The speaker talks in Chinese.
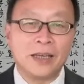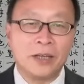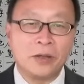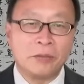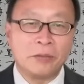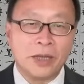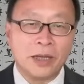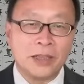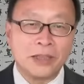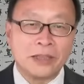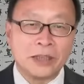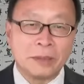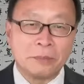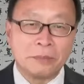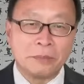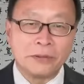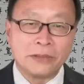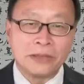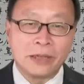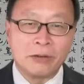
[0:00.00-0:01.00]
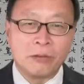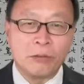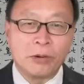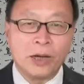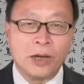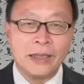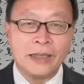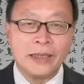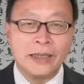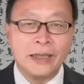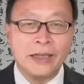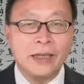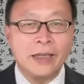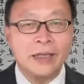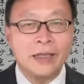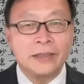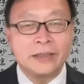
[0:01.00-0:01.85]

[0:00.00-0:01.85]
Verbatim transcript: 外交部长王毅